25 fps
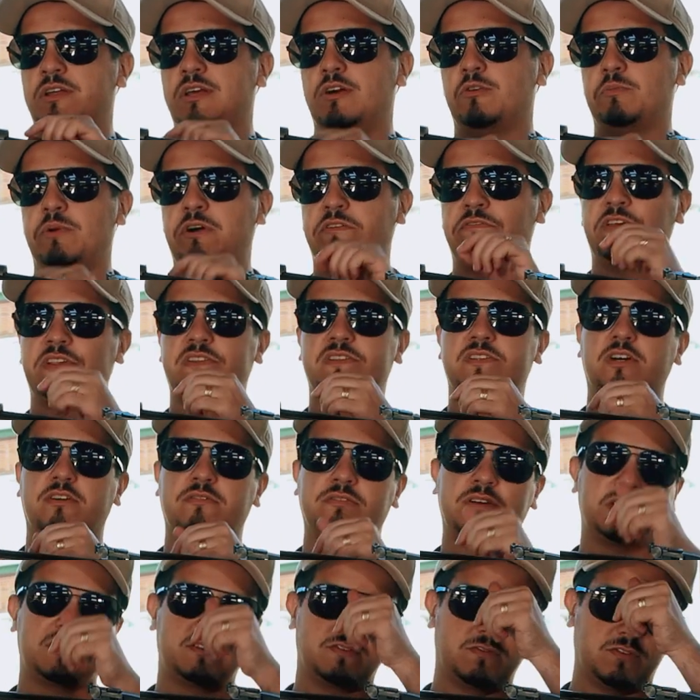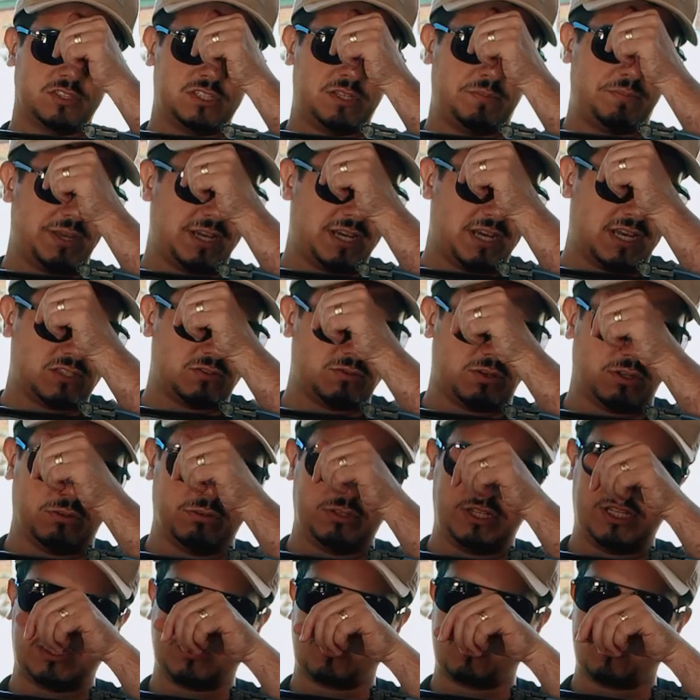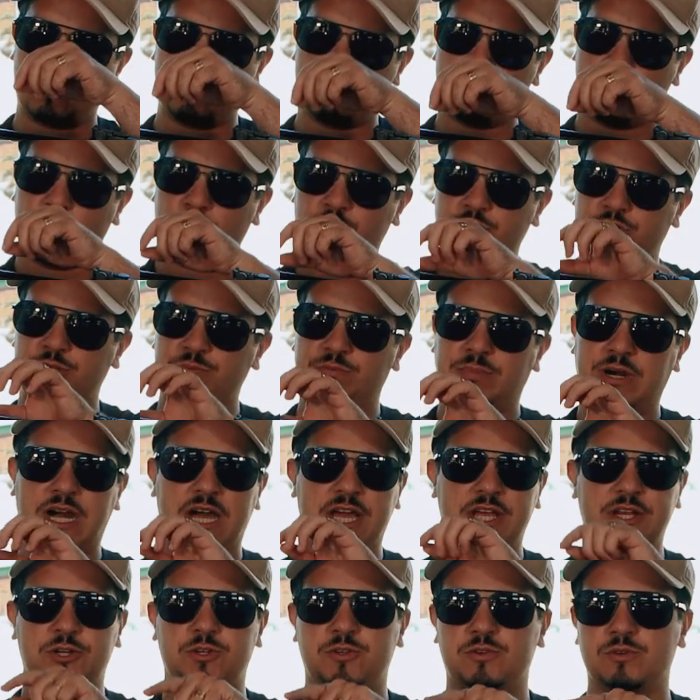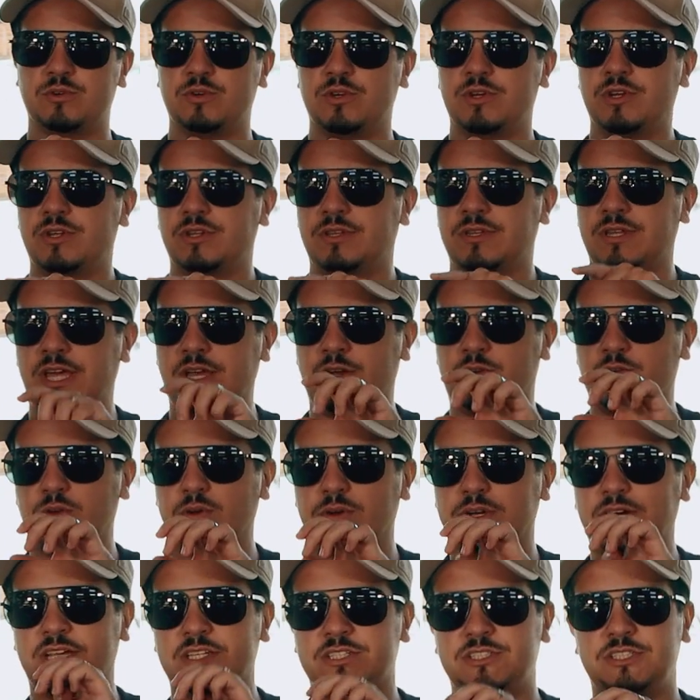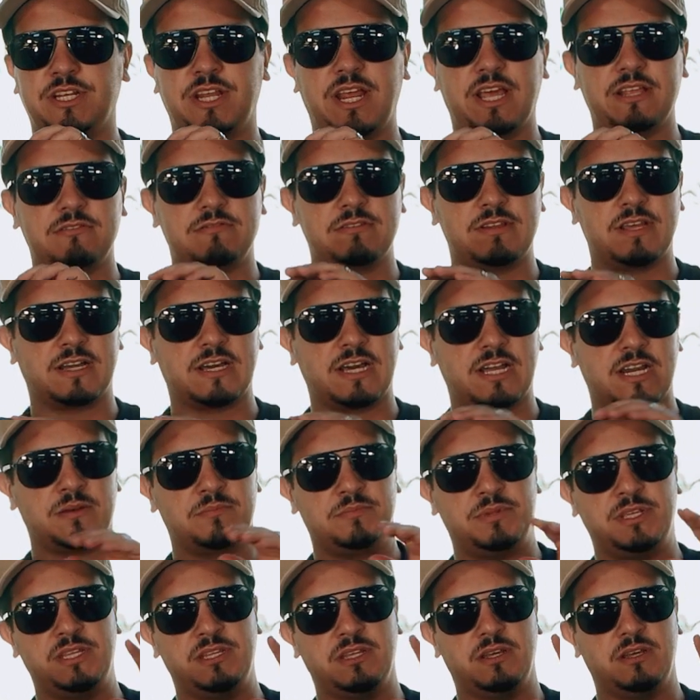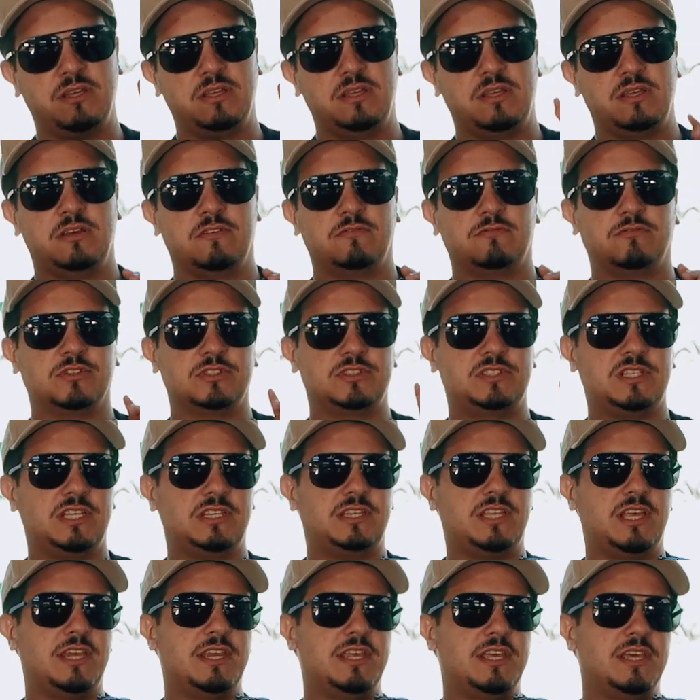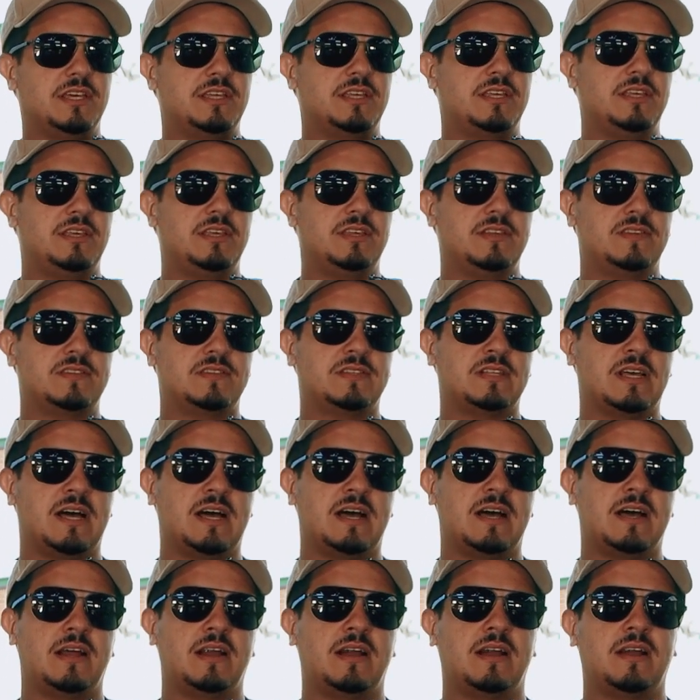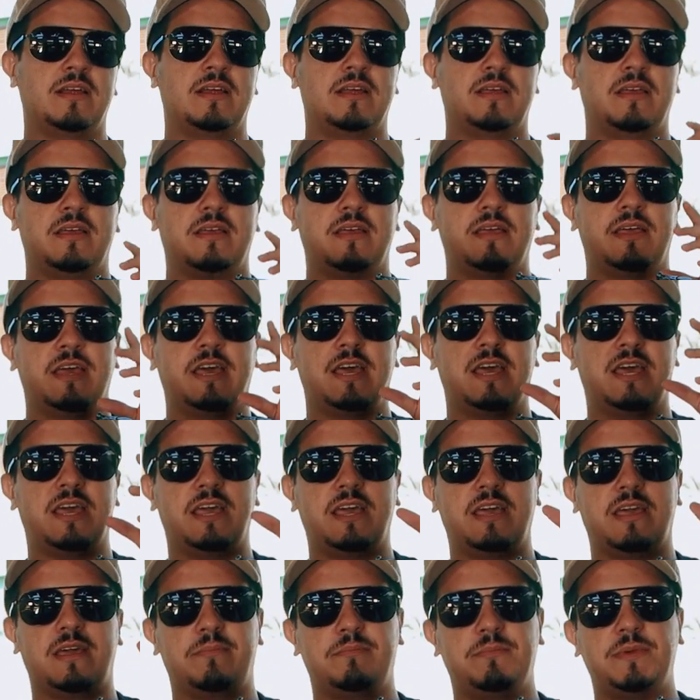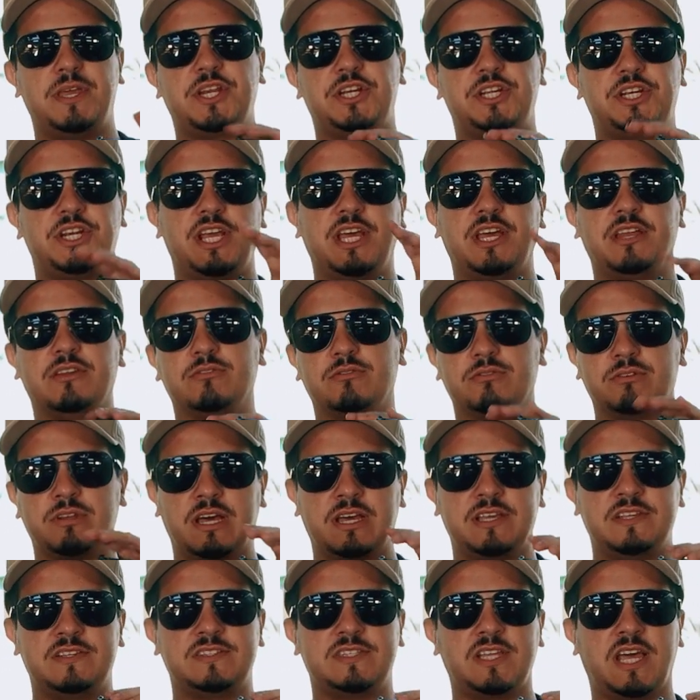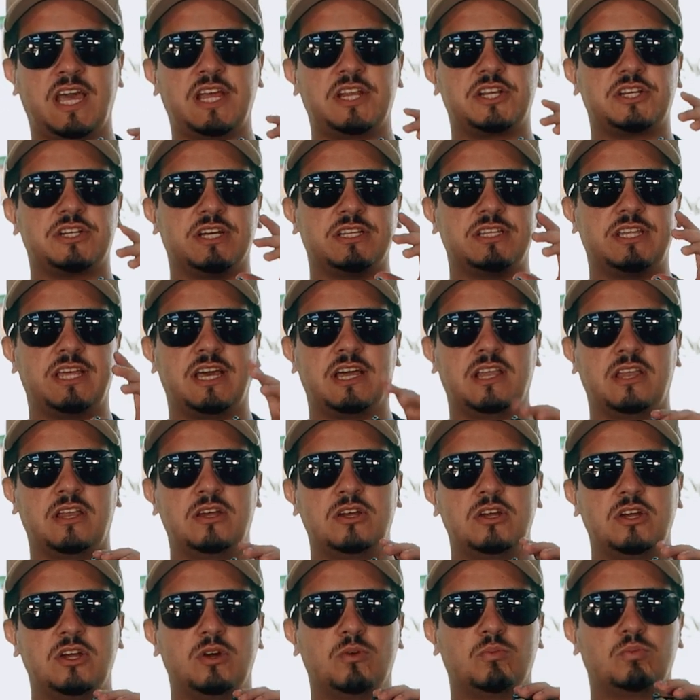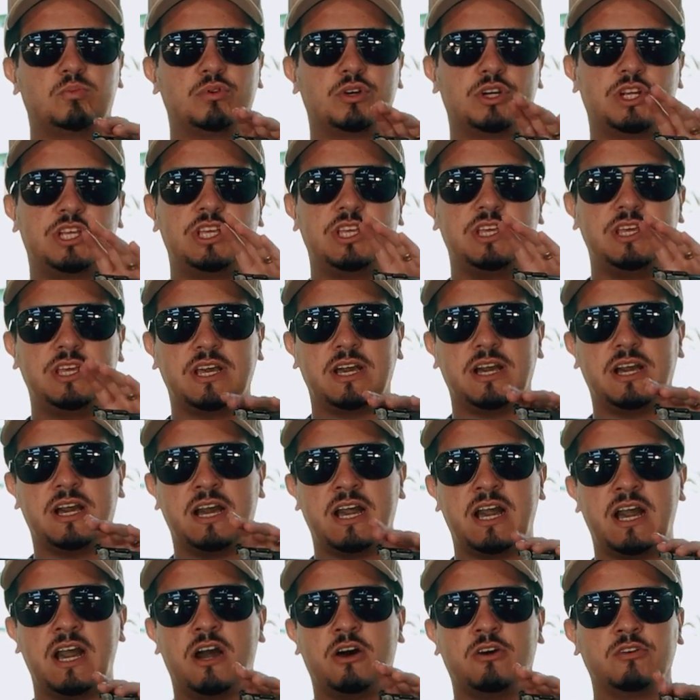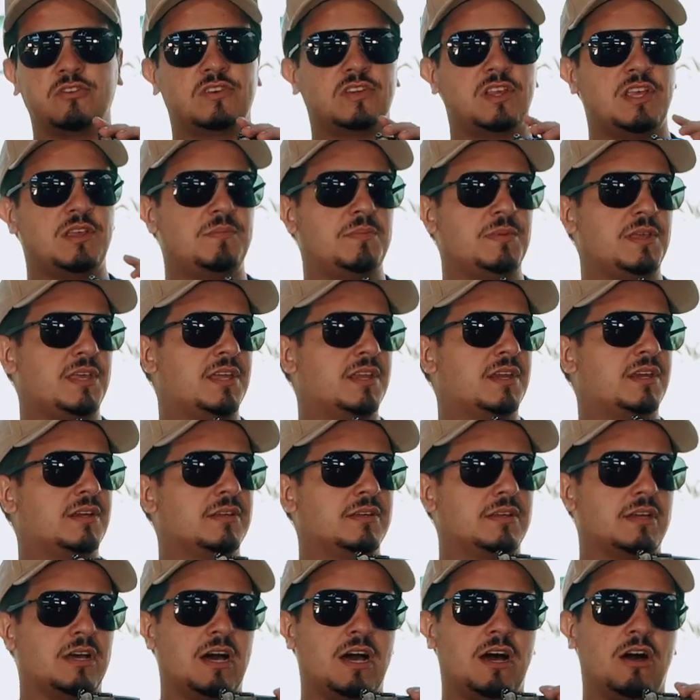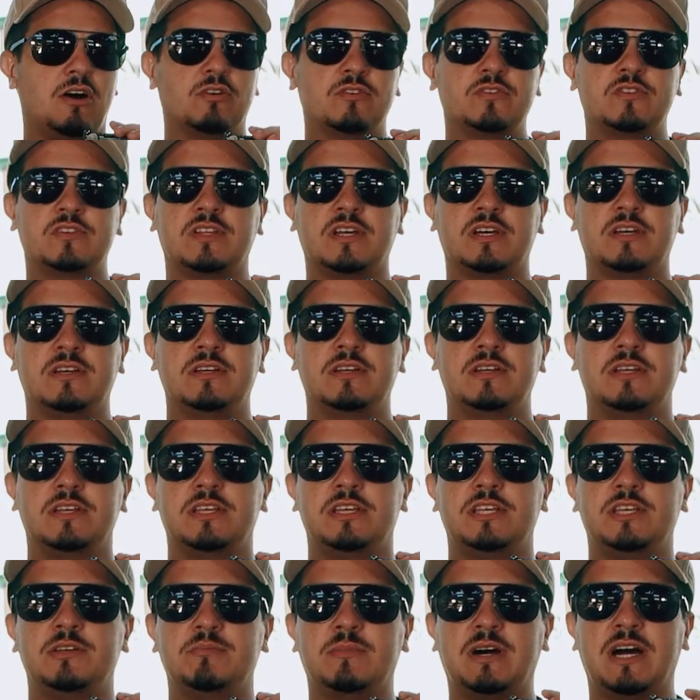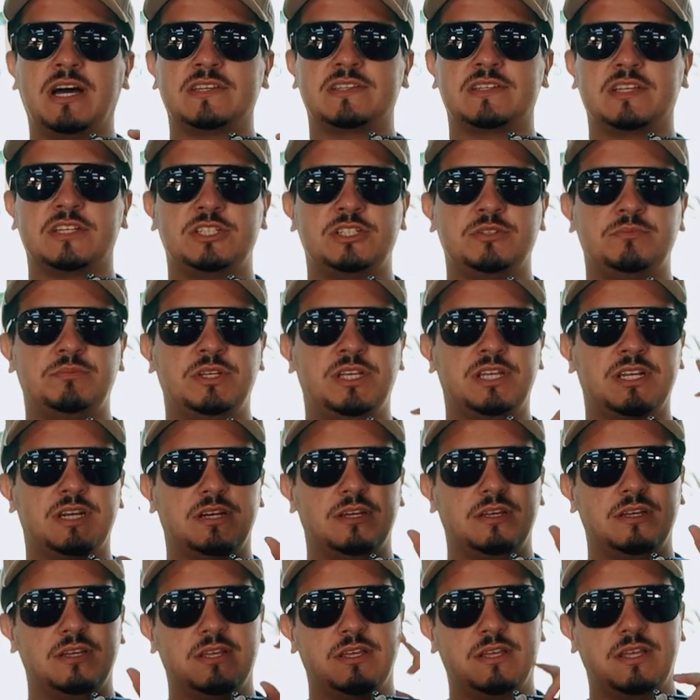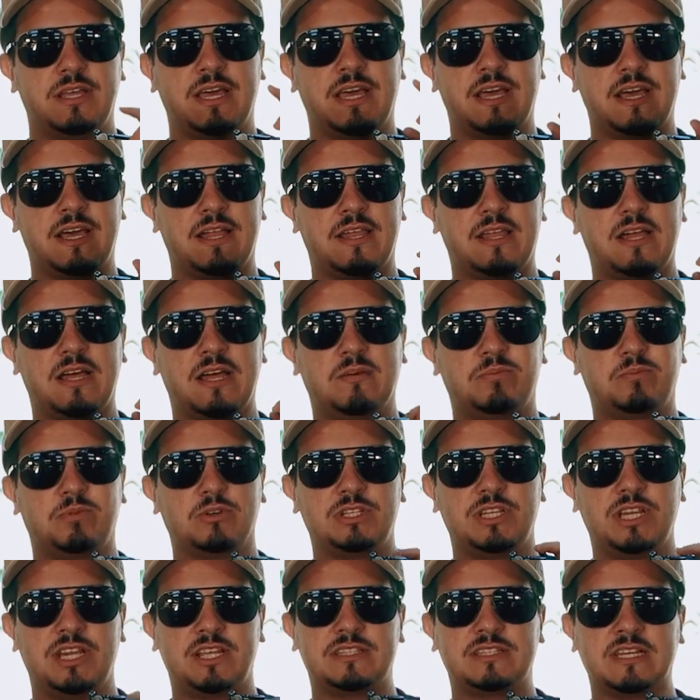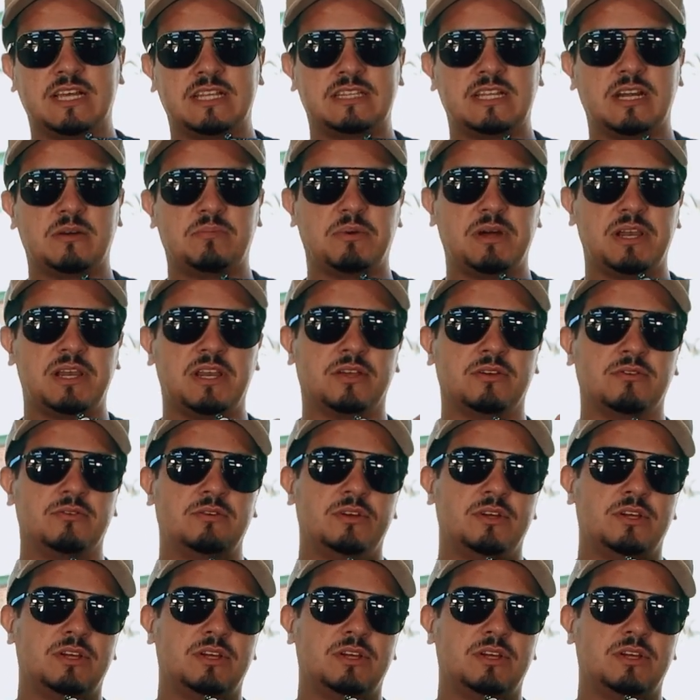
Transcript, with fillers: Uma vez que talvez se você pegasse uma luneta com um monte baixo né, e colocasse direto na carabina, você teria que estar é, mexendo na estética dela, porque a alça e mira, a alça e massa de mira, ela poderia estar atrapalhando.